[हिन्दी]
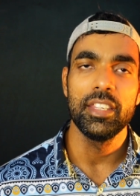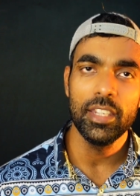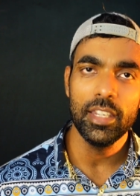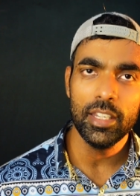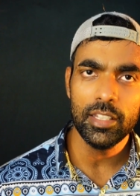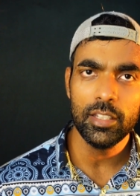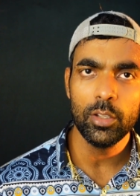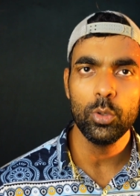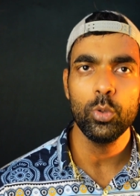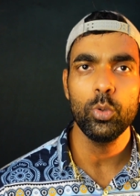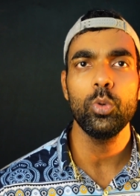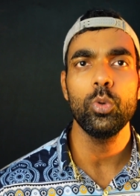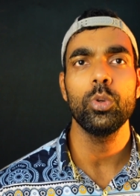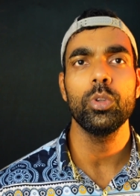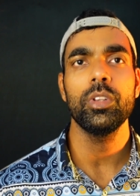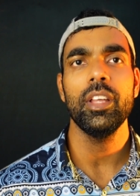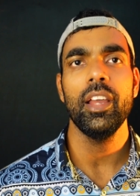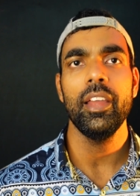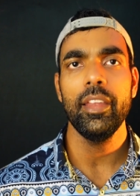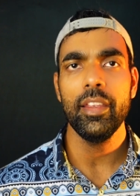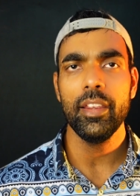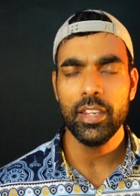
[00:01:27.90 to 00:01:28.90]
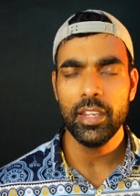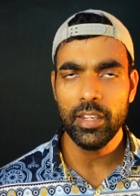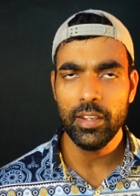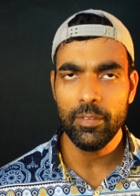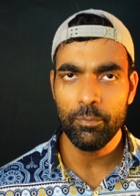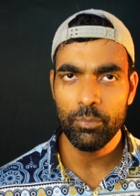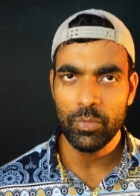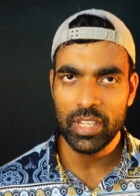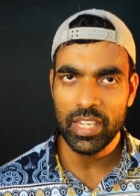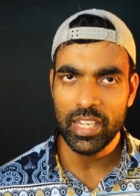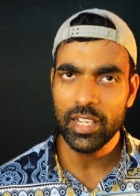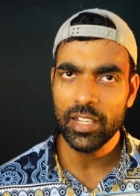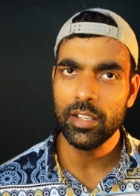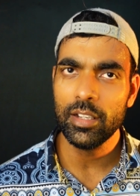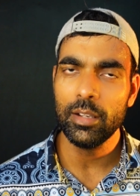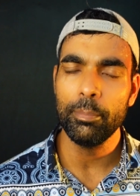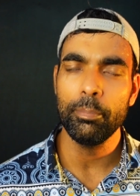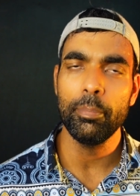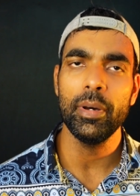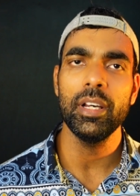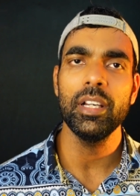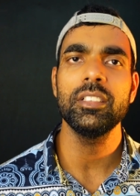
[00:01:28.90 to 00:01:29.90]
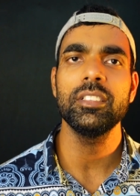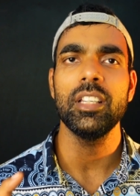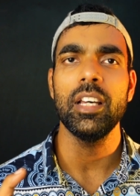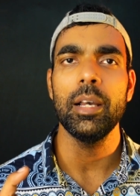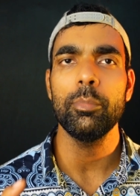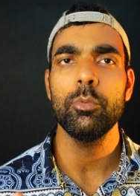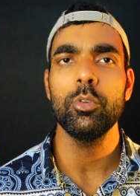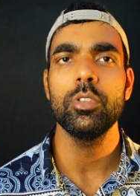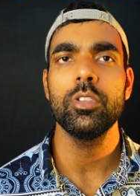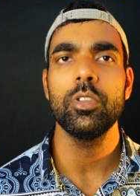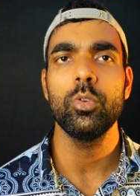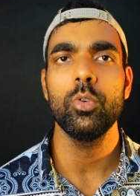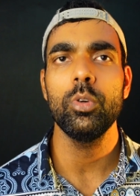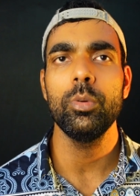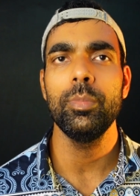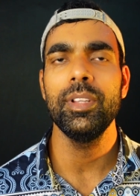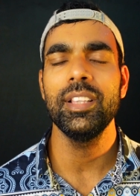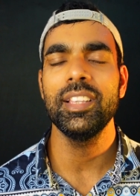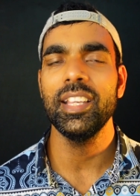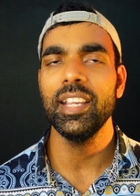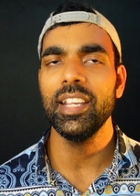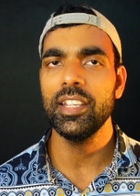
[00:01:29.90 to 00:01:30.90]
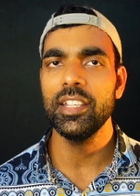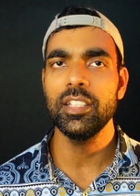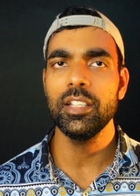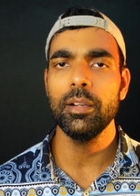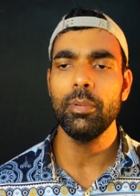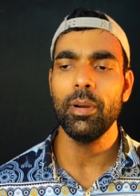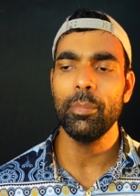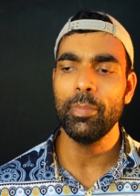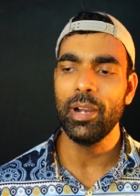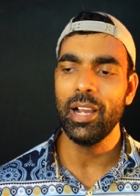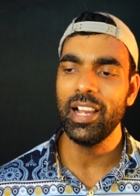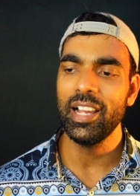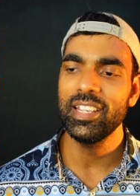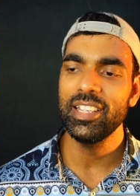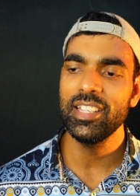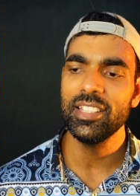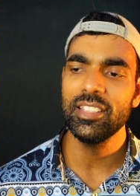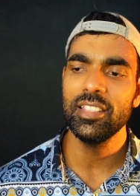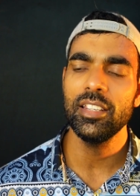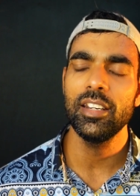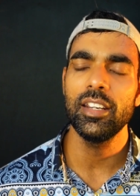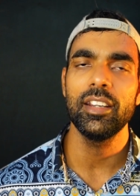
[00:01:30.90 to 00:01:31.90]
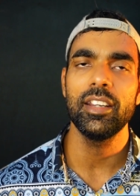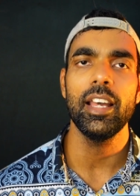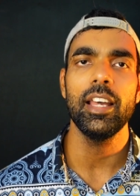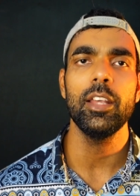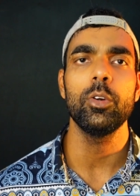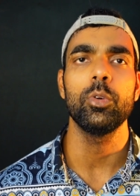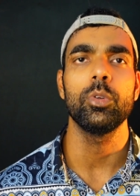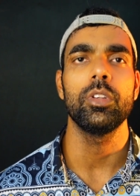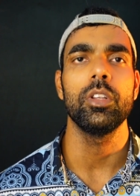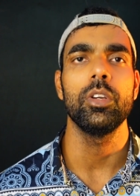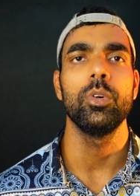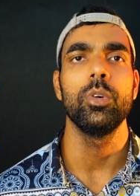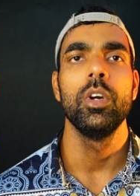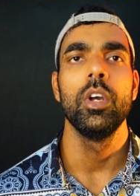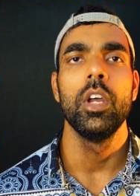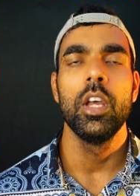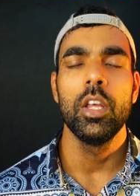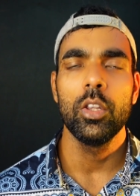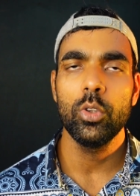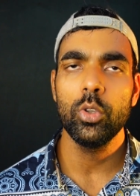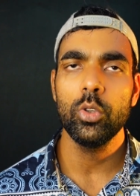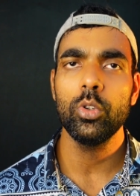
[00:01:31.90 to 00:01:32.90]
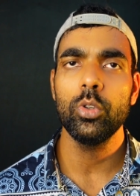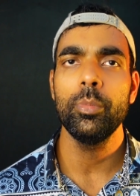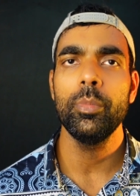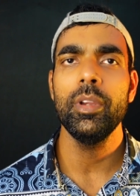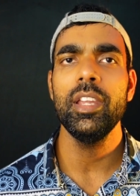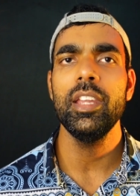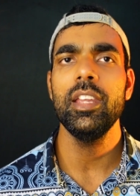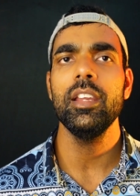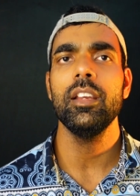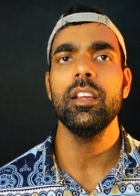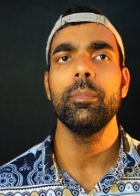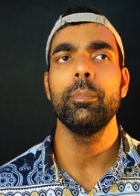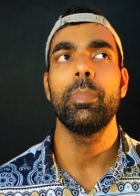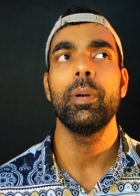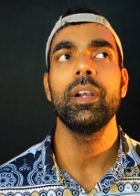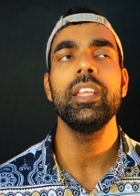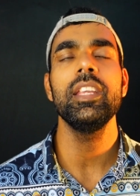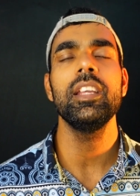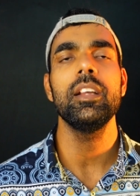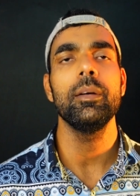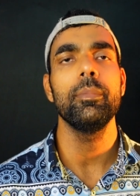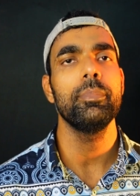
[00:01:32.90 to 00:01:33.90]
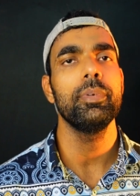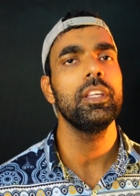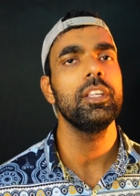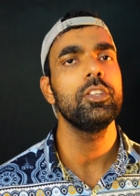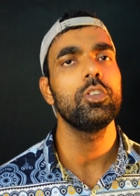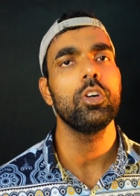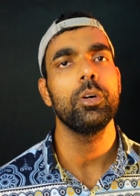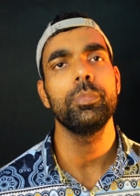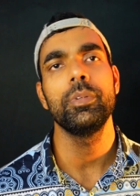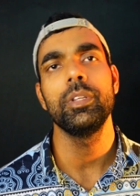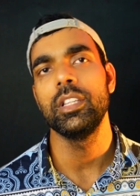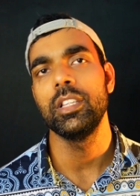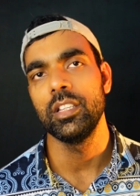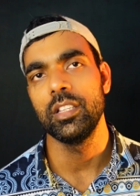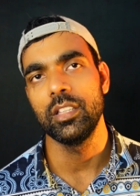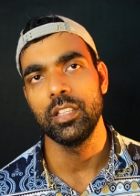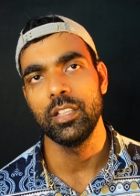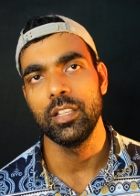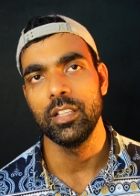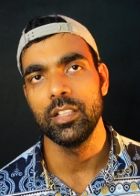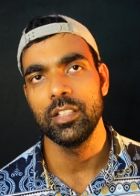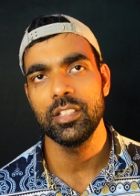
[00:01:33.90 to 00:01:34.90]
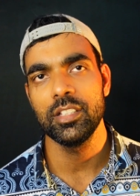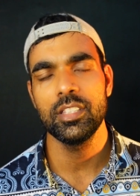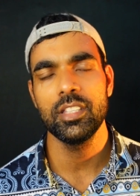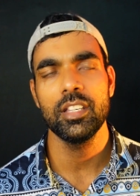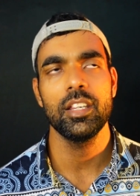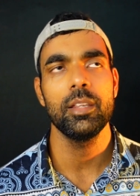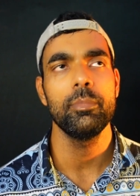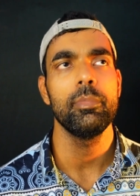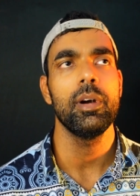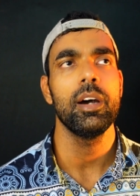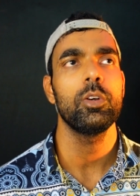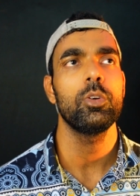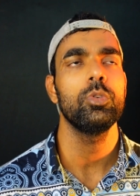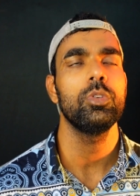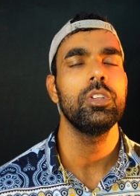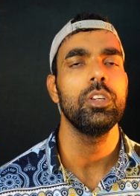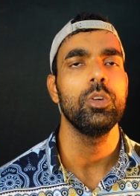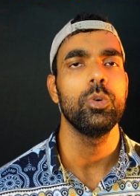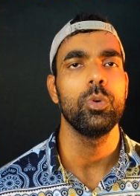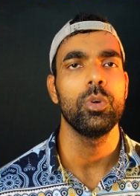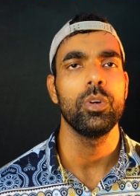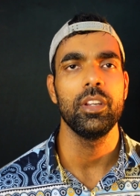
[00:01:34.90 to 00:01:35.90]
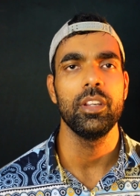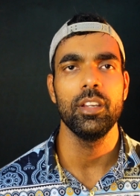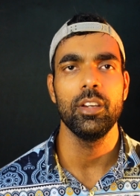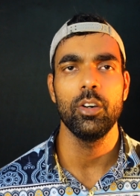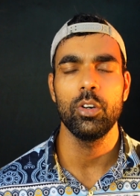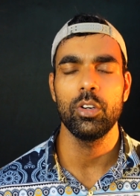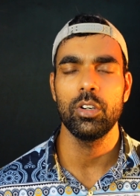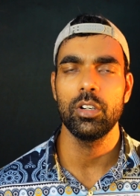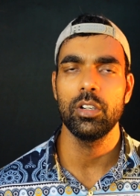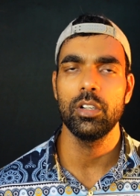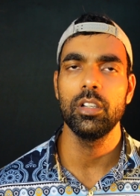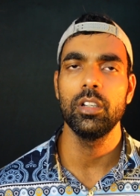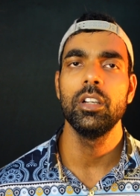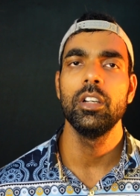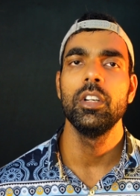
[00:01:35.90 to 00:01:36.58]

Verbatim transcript: ये ज़रूर होता है कि एक पक्ष आपको ज़रूर मिलता है कि जब आप आई से रिटायर होते हो तो तुम्हें एक बड़ी कंपनी जॉब दे देती है जैसे कि मारुति हो गई और